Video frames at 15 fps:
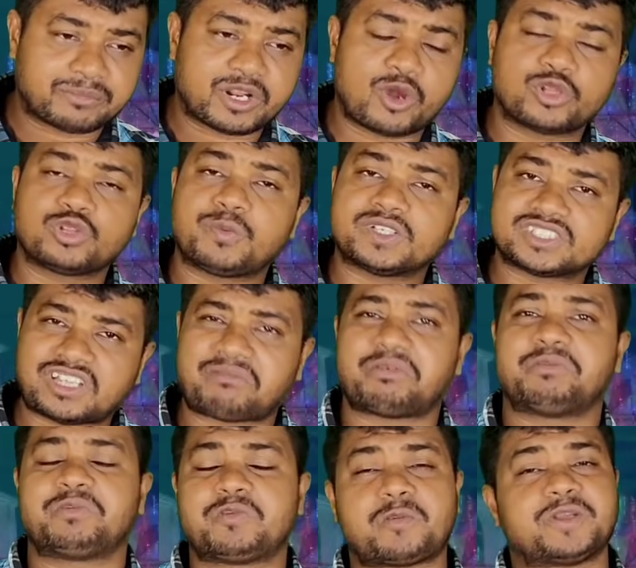আমরা হয়তো বা
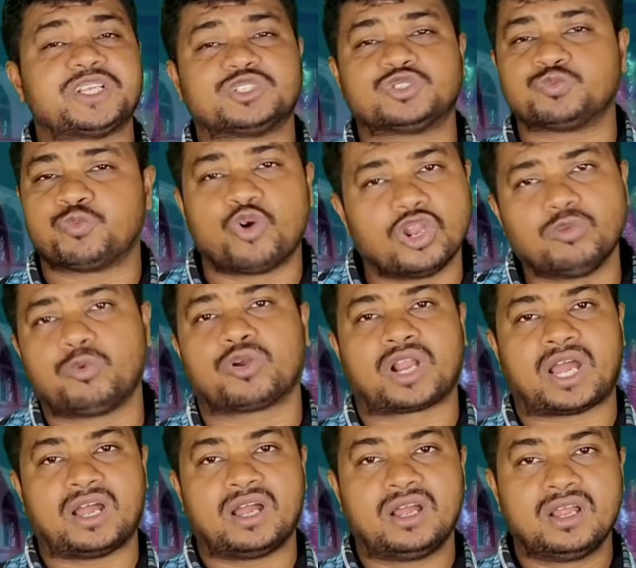স্বাভাবিকভাবে কিছু বলবো না
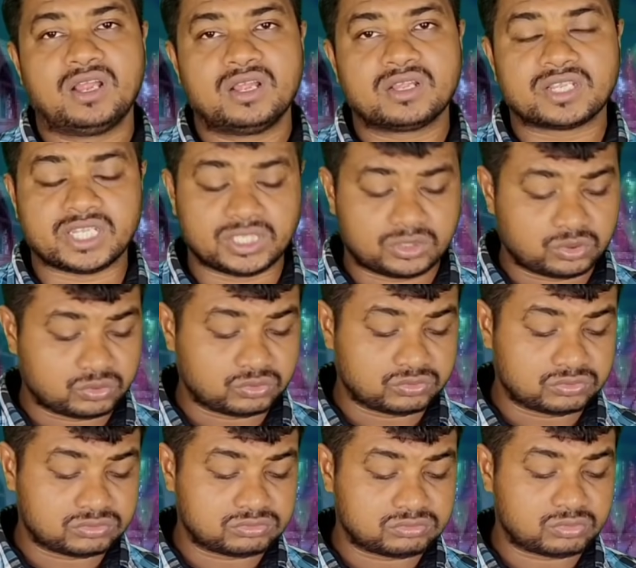কিন্তু
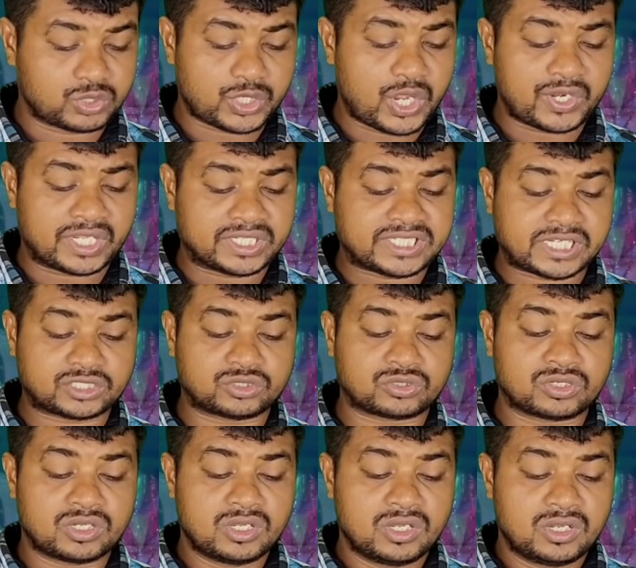মনে হয় না যে একজন
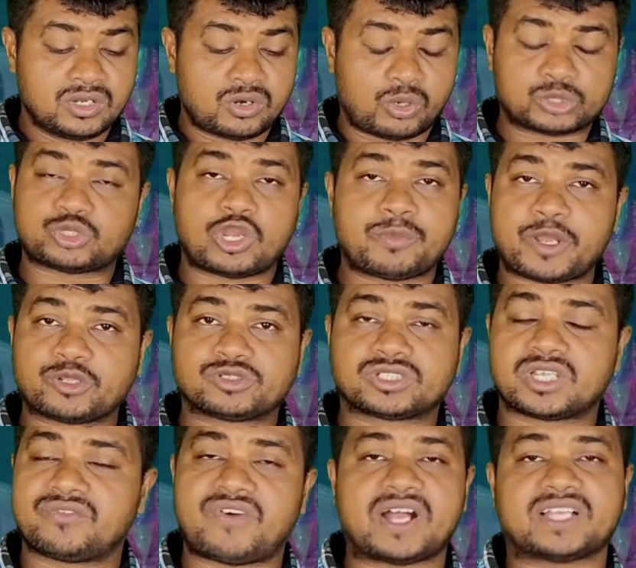অসহায় মানুষকে
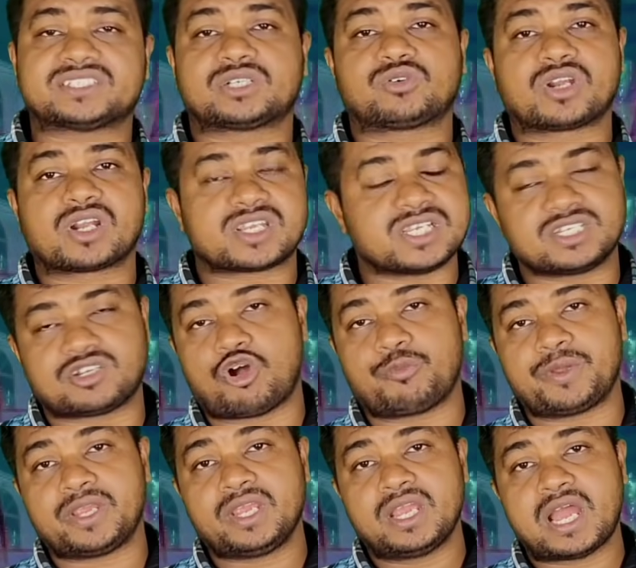ফাঁসানোটা ঠিক হবে
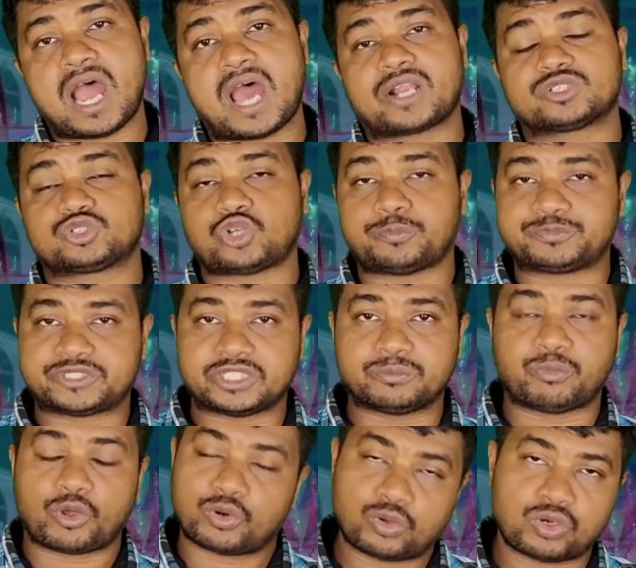আর সবচেয়ে
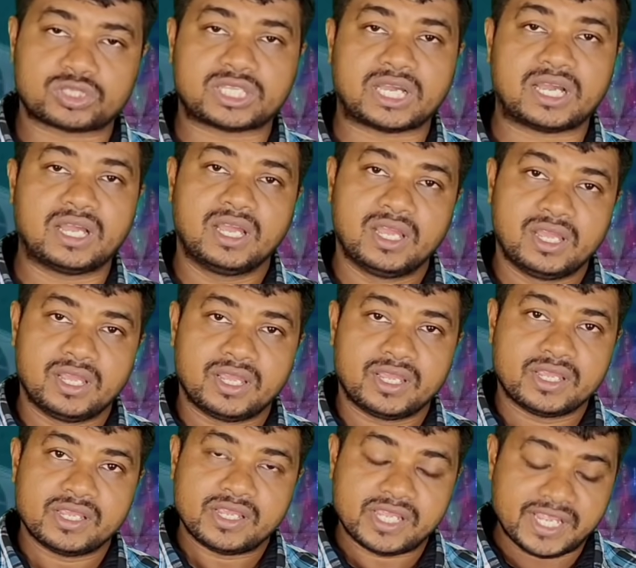বড় কথা
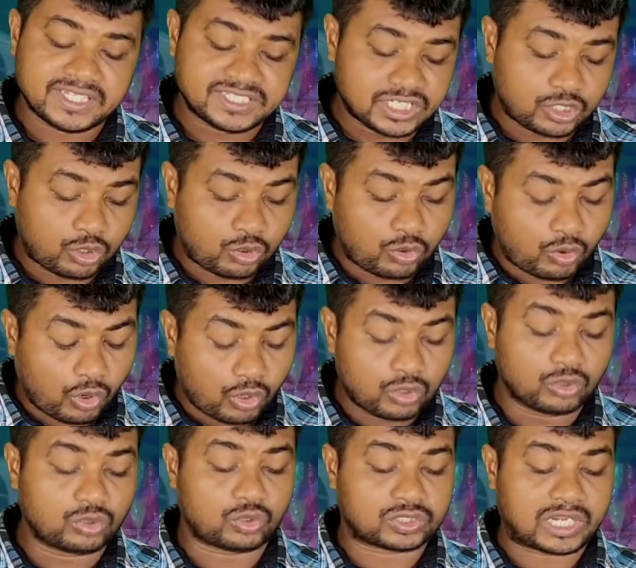এই যে
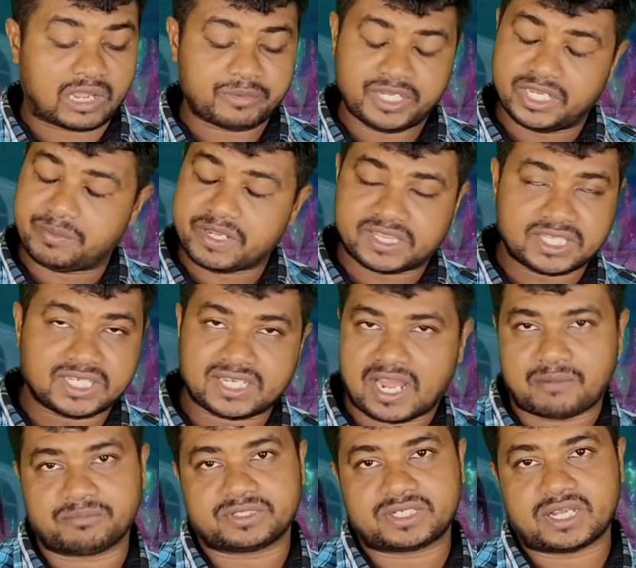কলঙ্কটা আমি এই ব্যক্তির
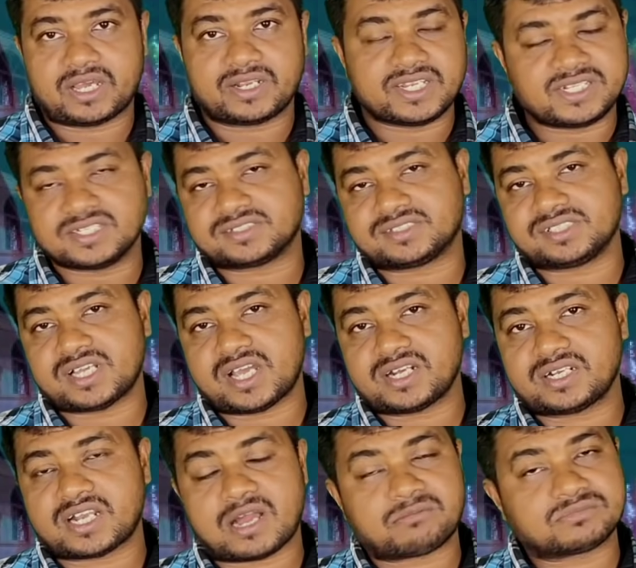নামটা নিতেছি না
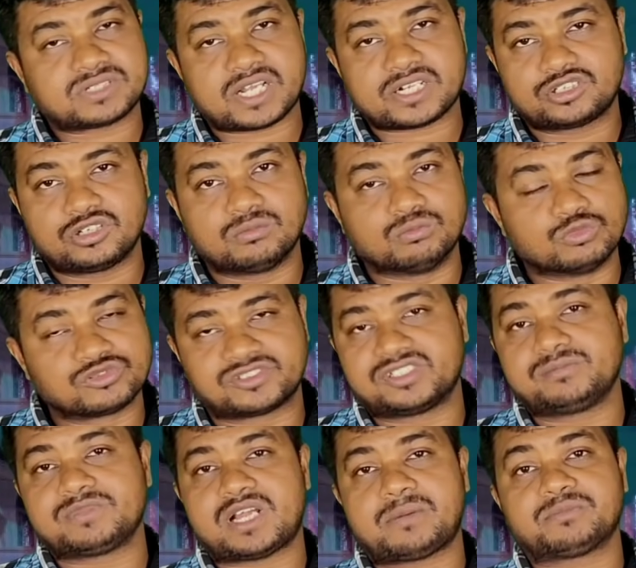নামটা একদম মুসলিম
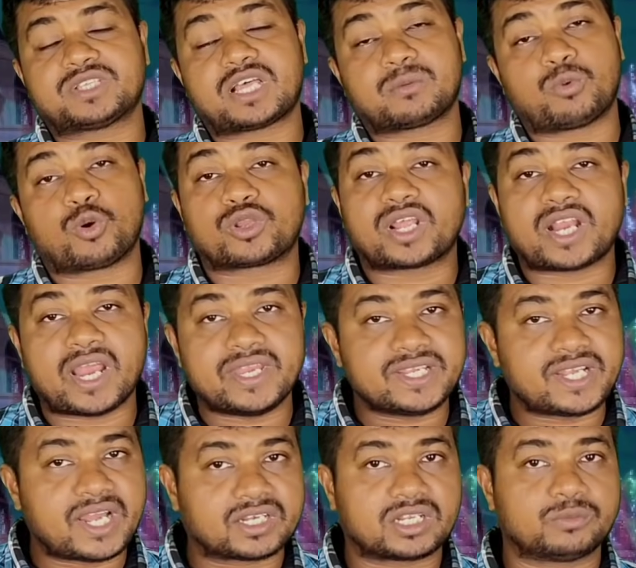নাম তার ভোটার আইডি
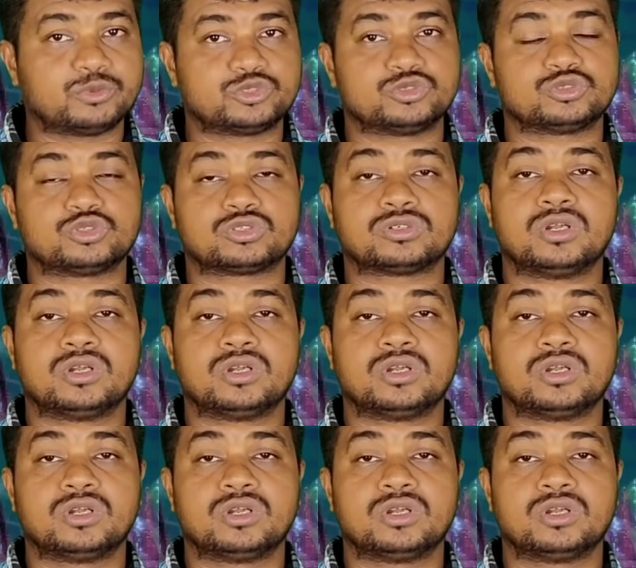কার্ডটা পর্যন্ত